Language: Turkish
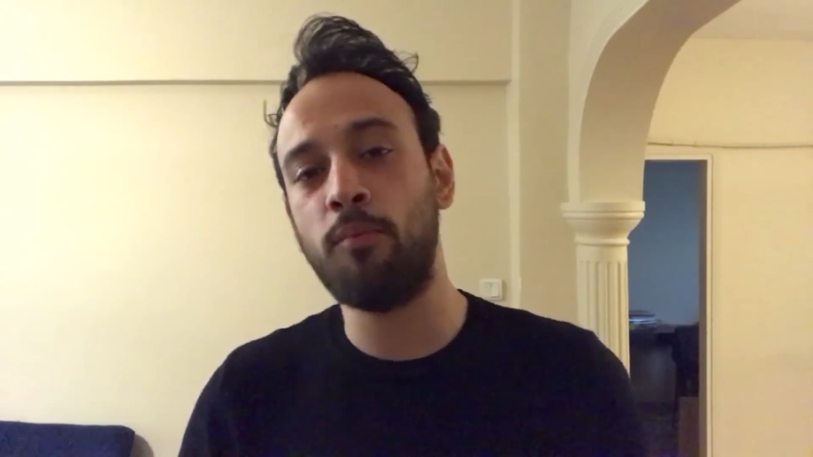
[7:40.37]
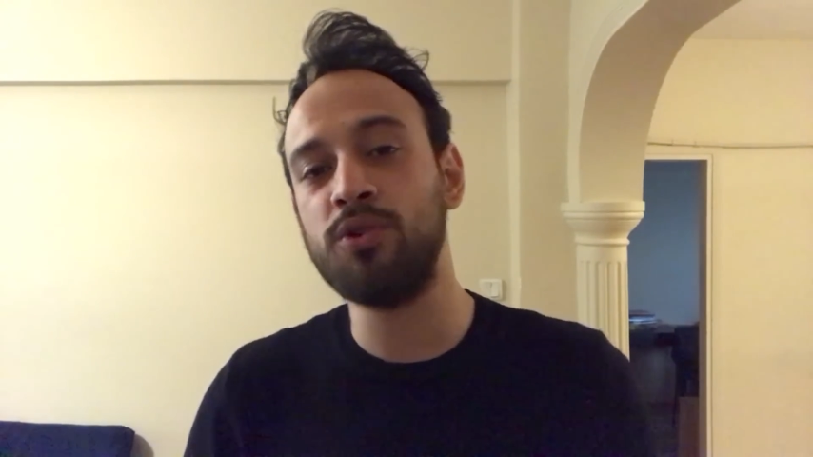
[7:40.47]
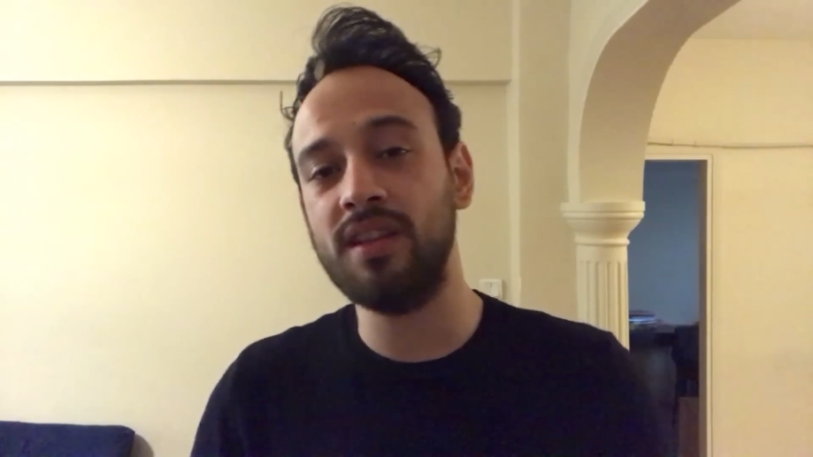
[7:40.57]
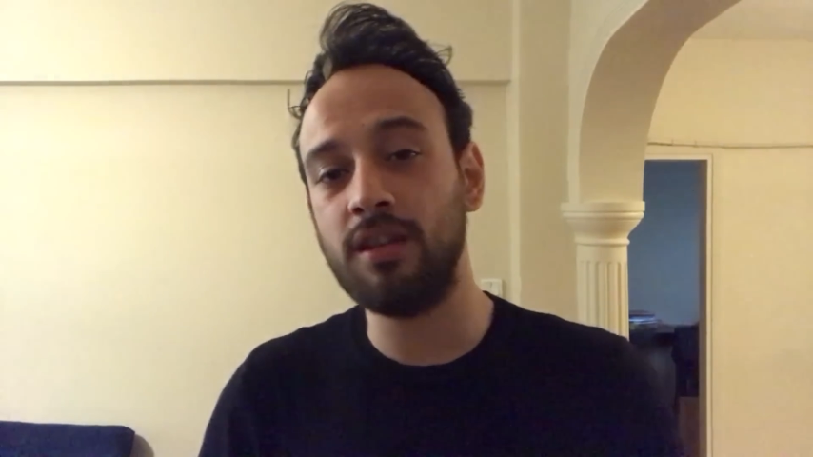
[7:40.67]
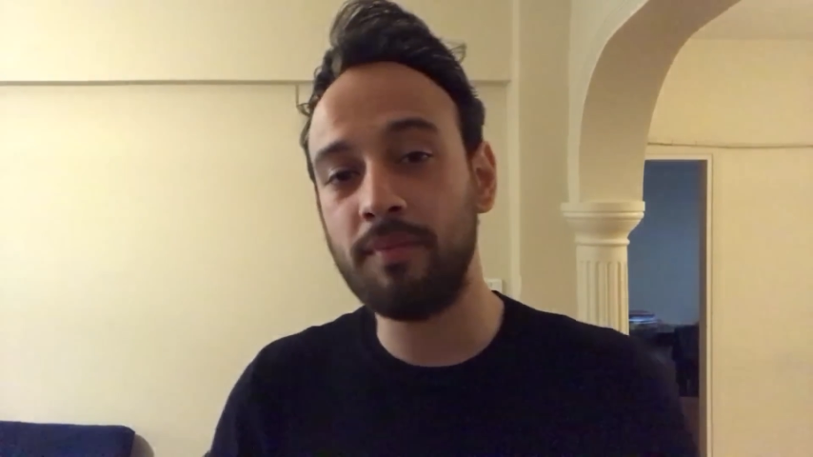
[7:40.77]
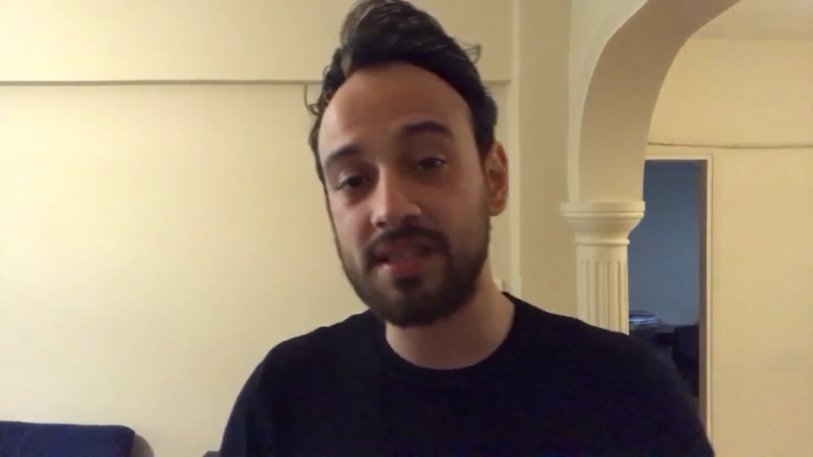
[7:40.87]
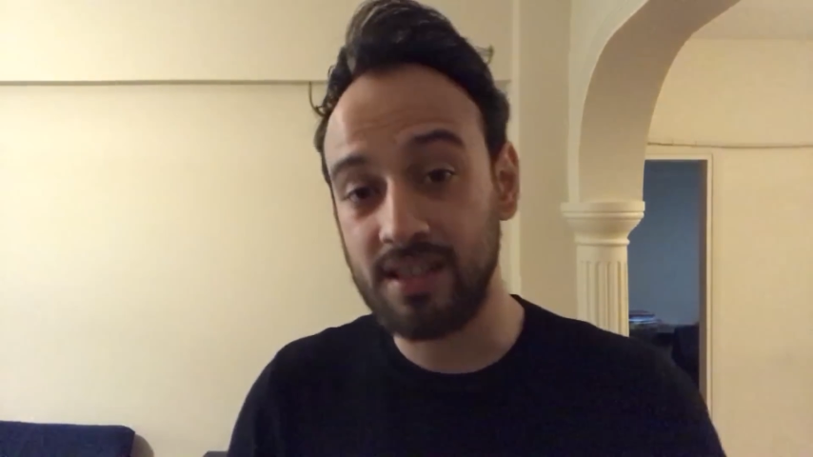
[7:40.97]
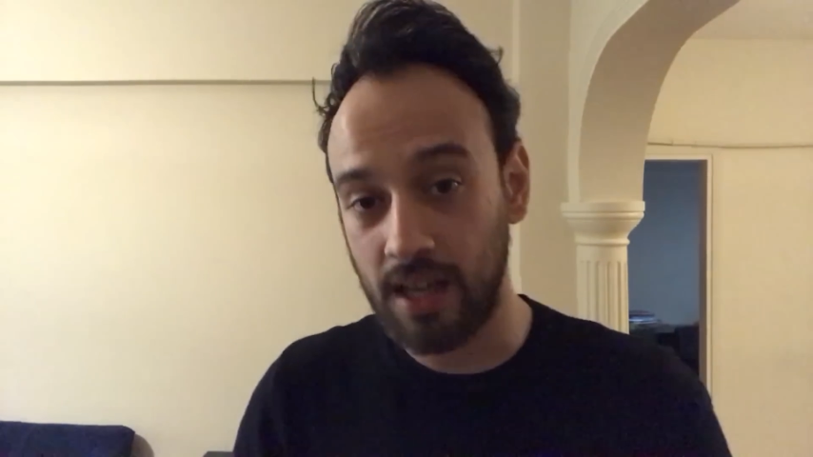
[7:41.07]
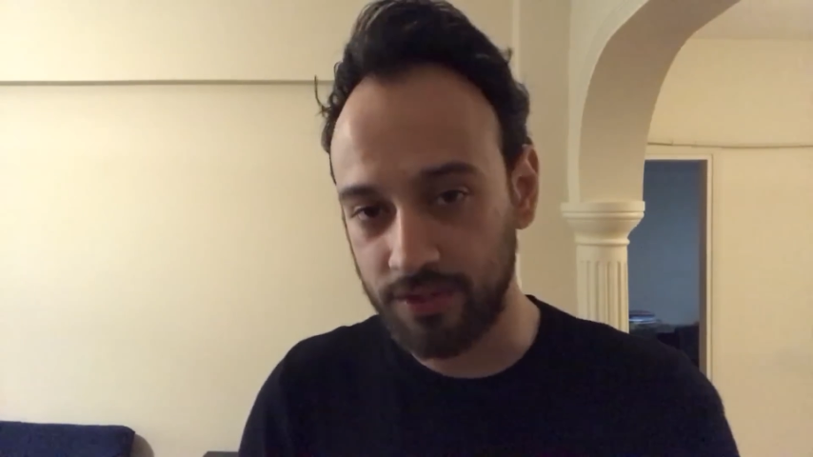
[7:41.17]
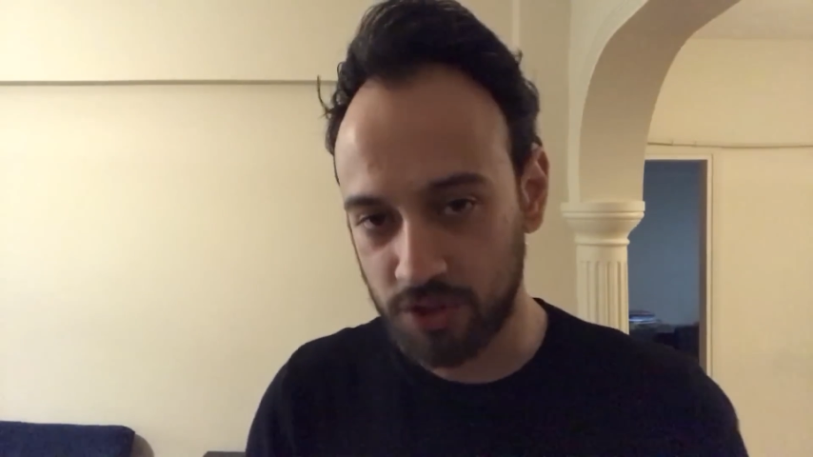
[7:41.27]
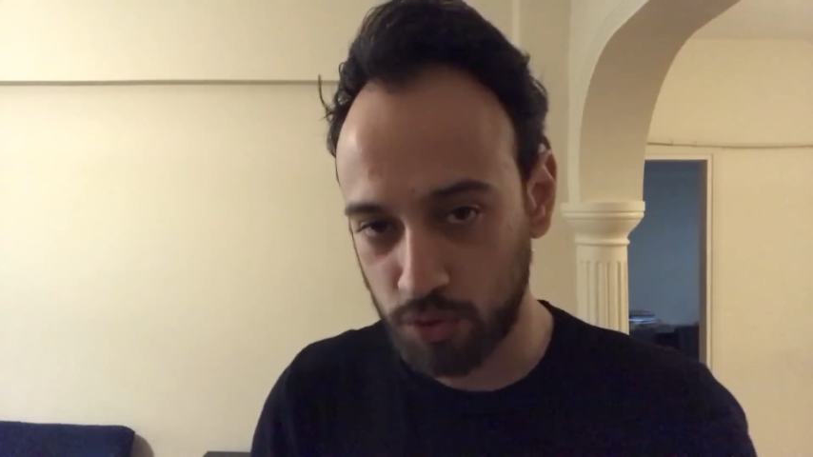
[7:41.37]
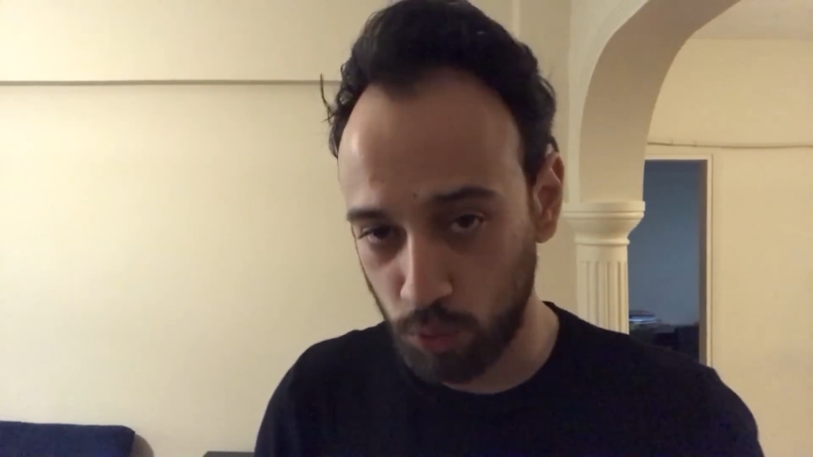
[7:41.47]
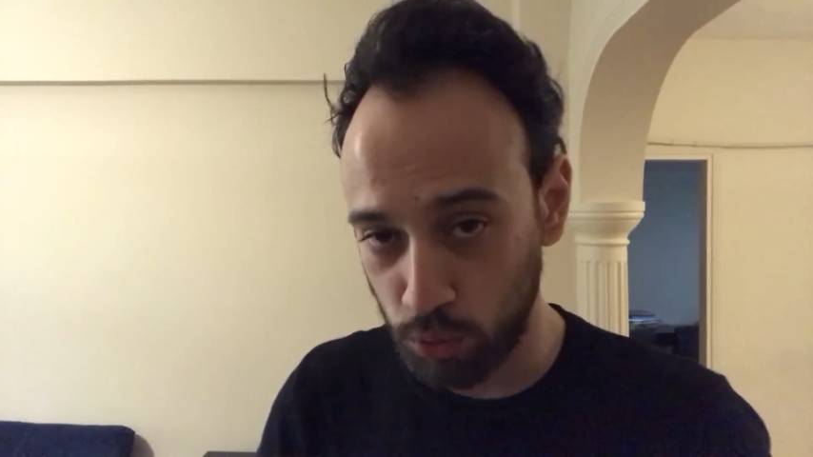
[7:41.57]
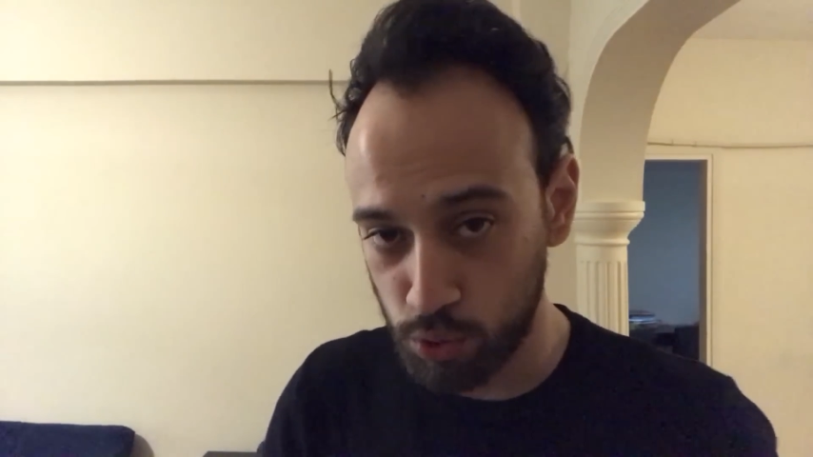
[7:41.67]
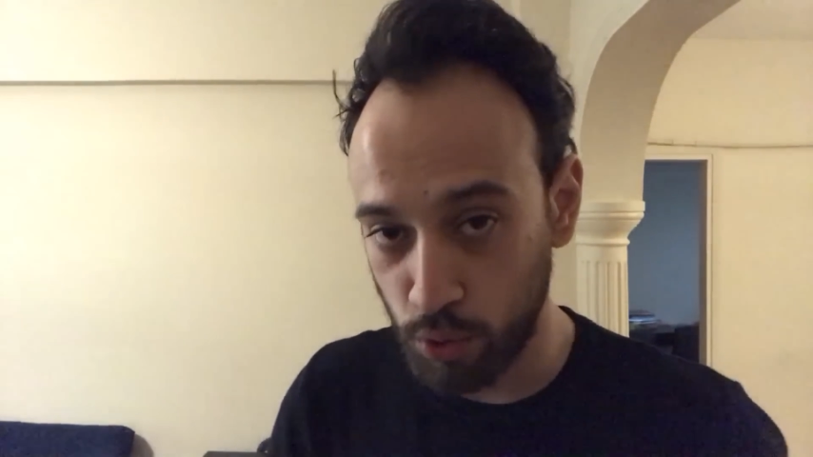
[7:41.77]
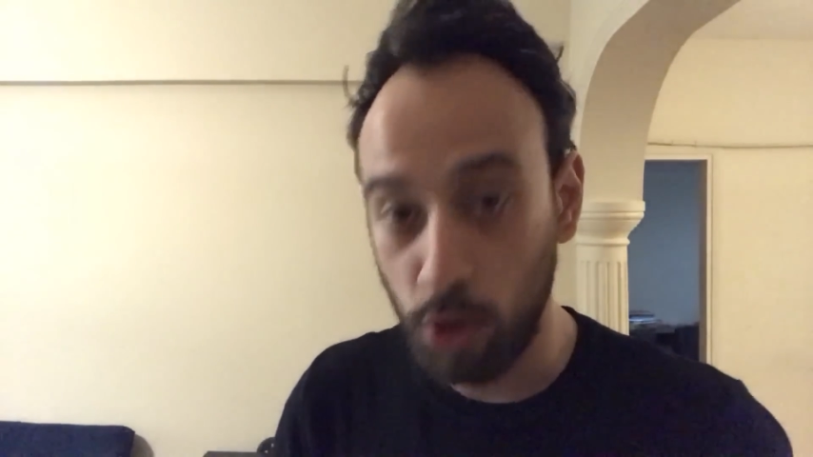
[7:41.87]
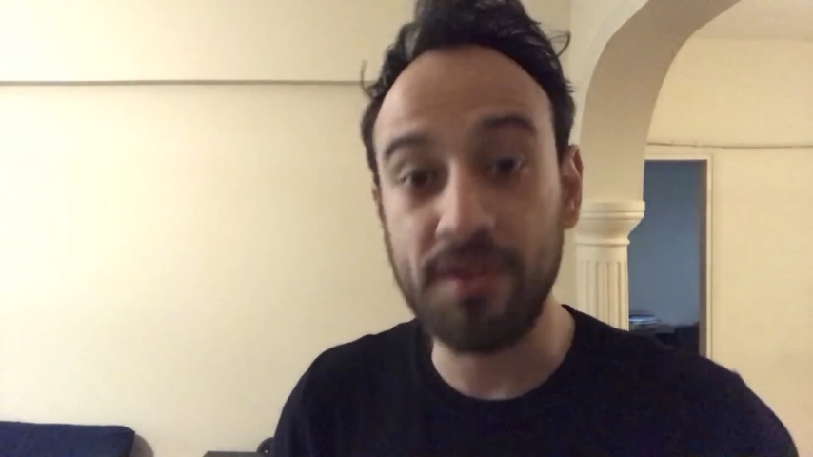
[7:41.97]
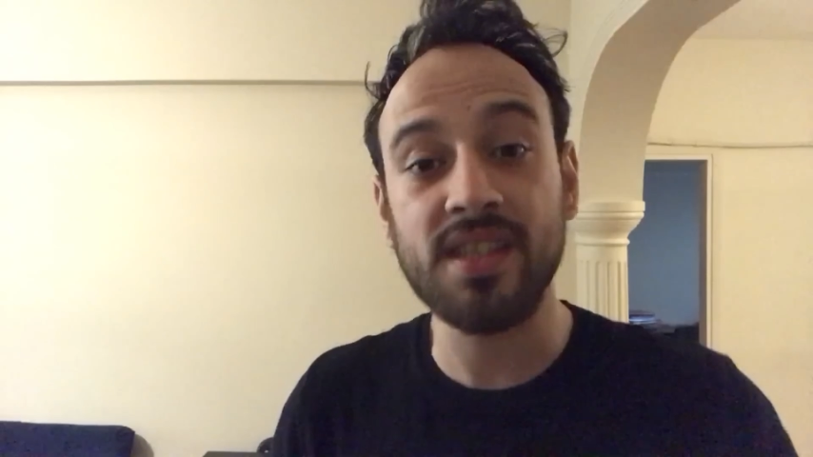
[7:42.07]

empoze edilmesinin yanlış olduğunu söylüyorum.